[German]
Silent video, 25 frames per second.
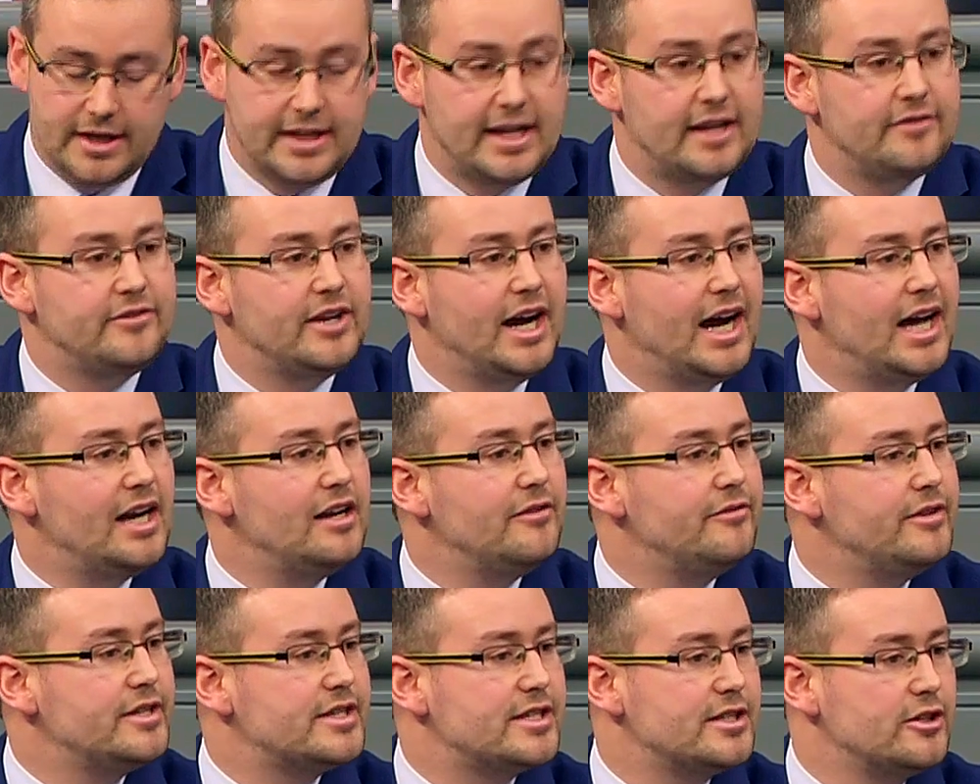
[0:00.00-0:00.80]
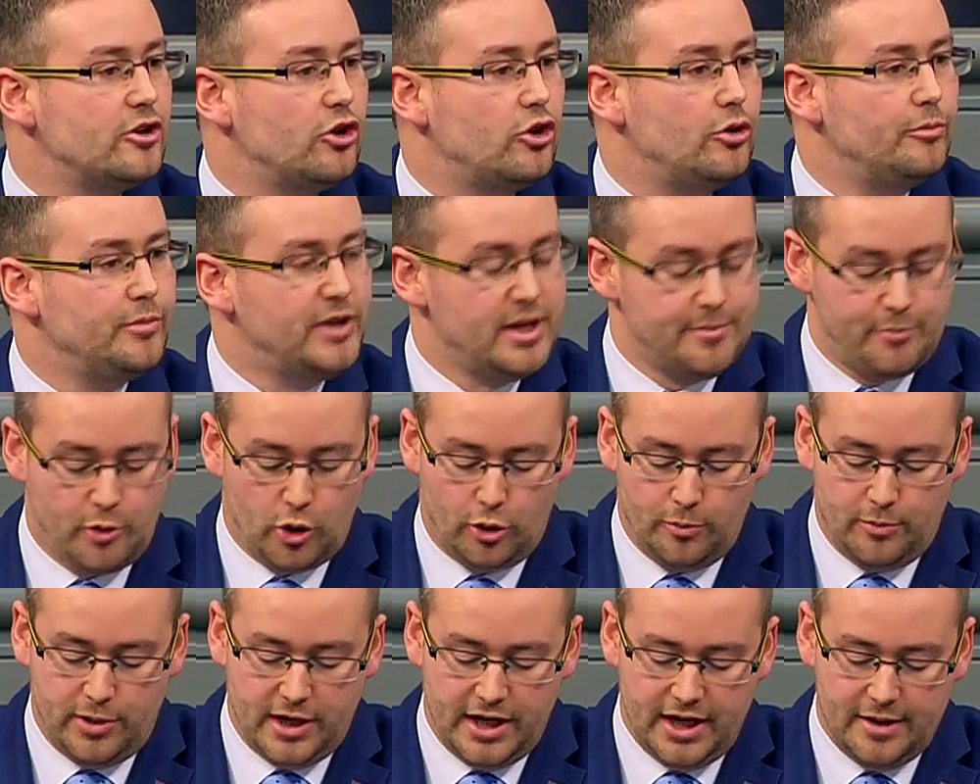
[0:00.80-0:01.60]
Denn wir alle wissen doch um die
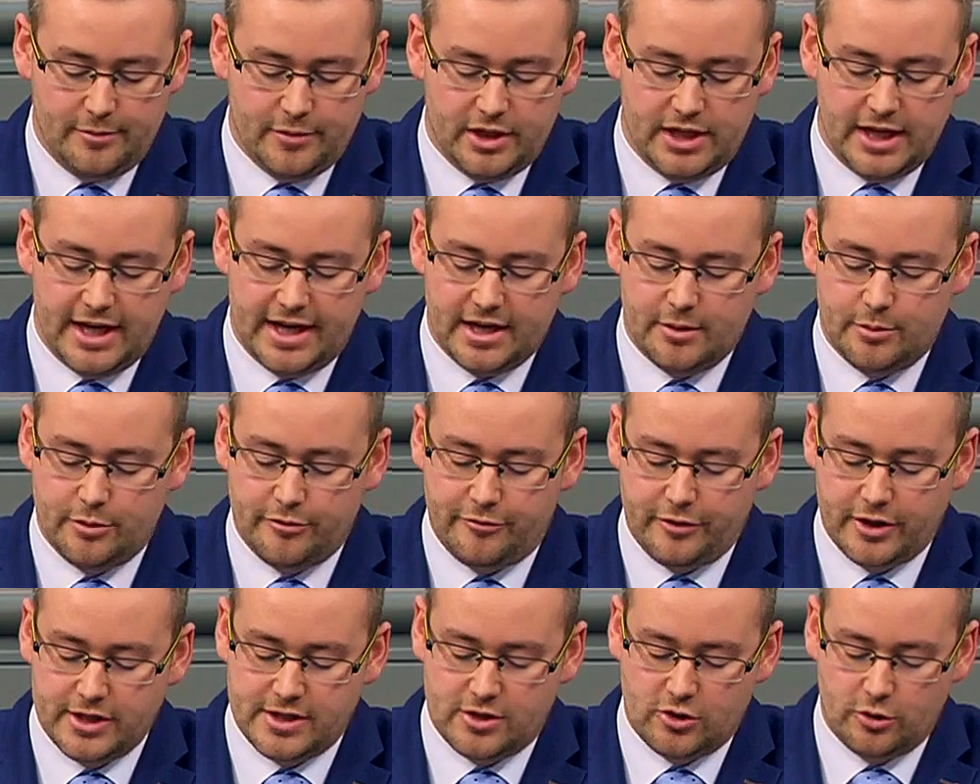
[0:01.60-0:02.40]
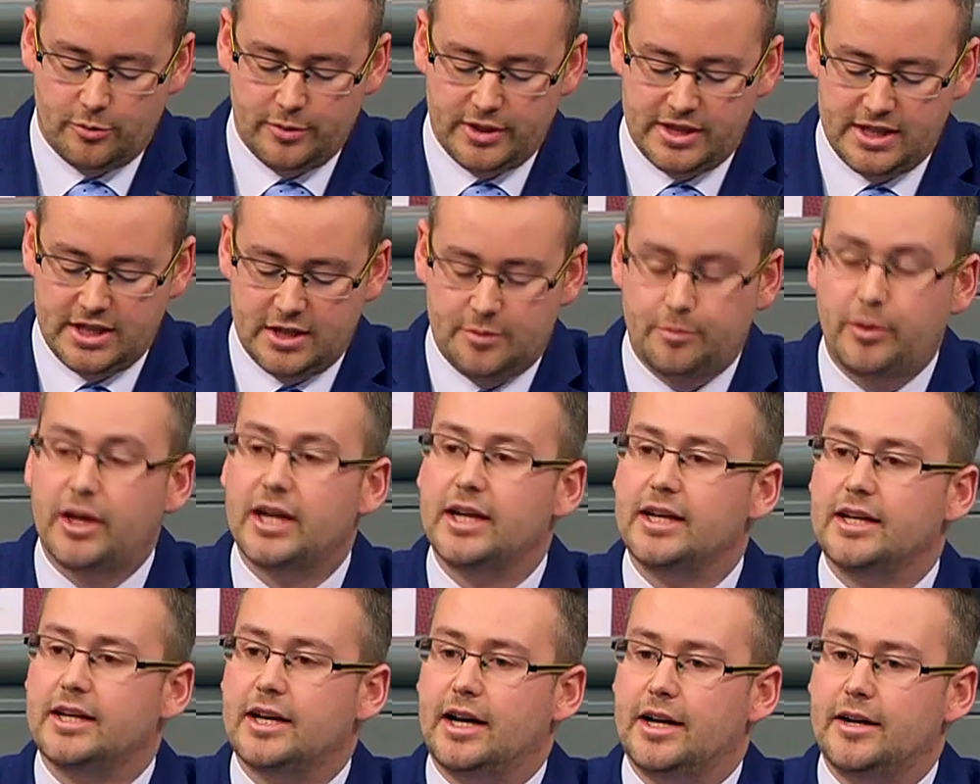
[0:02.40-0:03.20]
Probleme, die eine Befristung mit sich
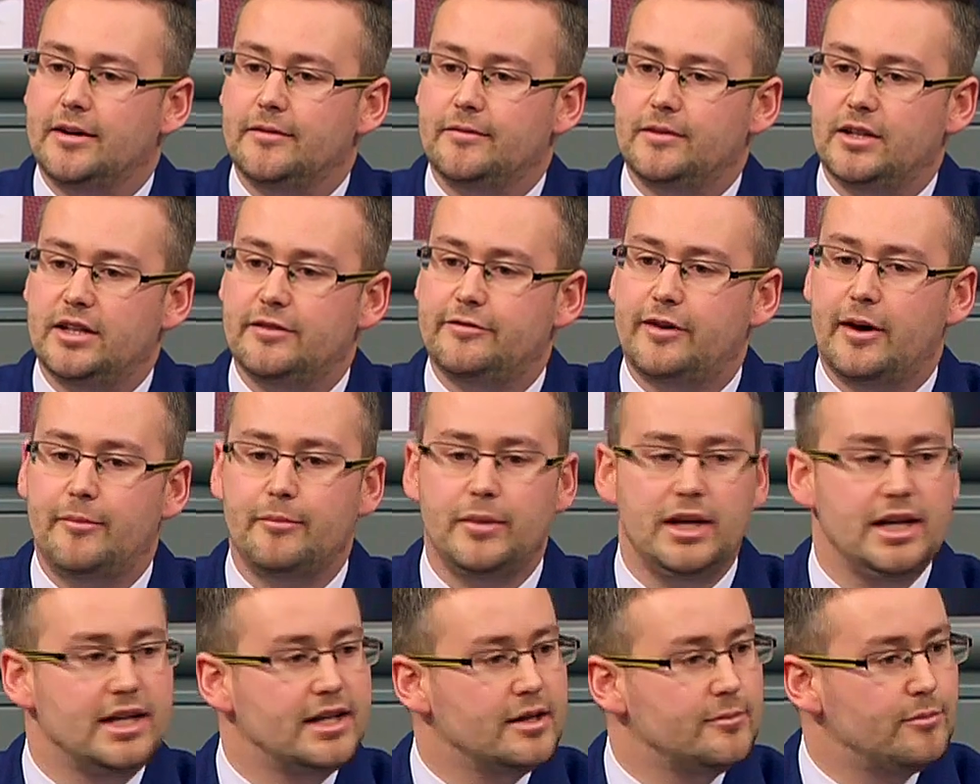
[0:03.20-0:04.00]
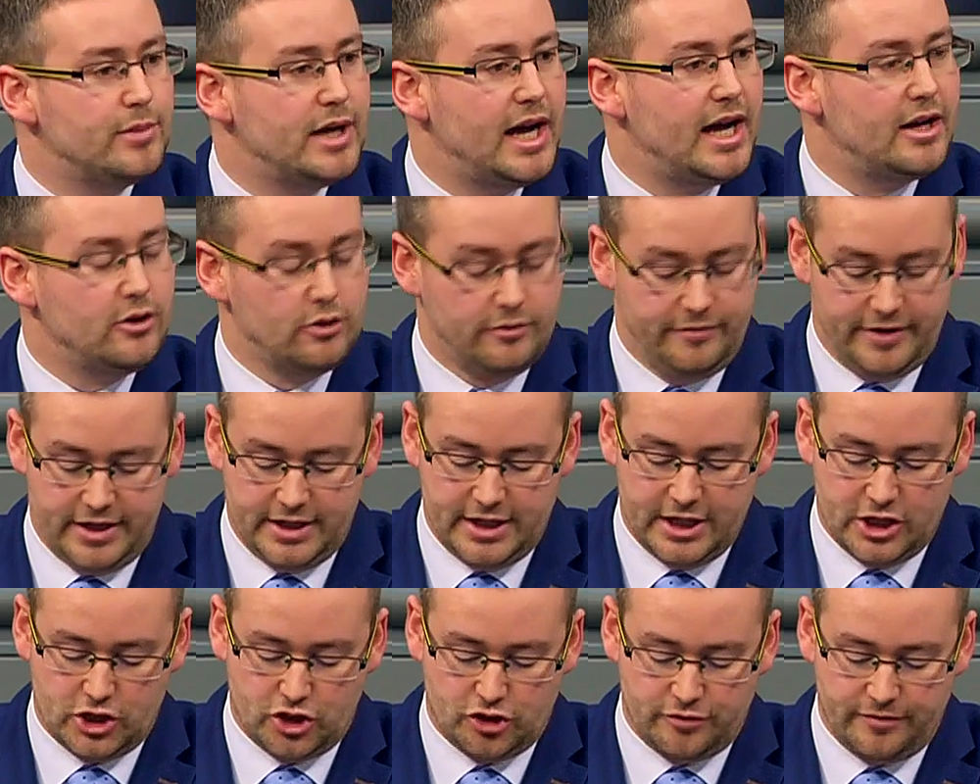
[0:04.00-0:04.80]
bringen kann. Die Familienplanung
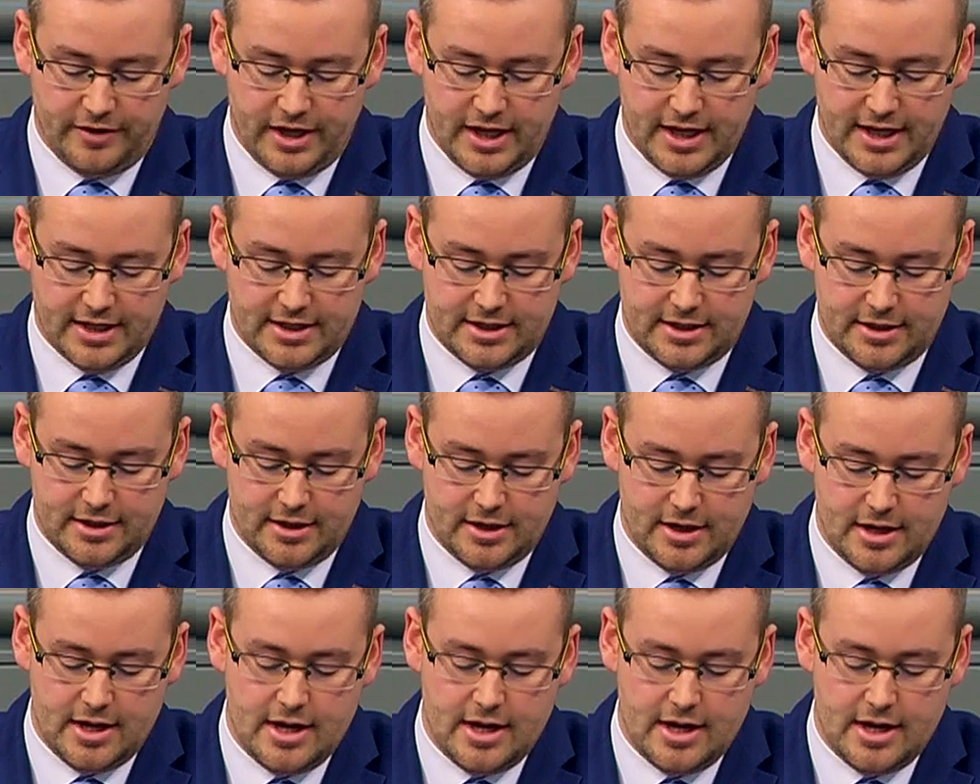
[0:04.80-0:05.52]
wird erschwert,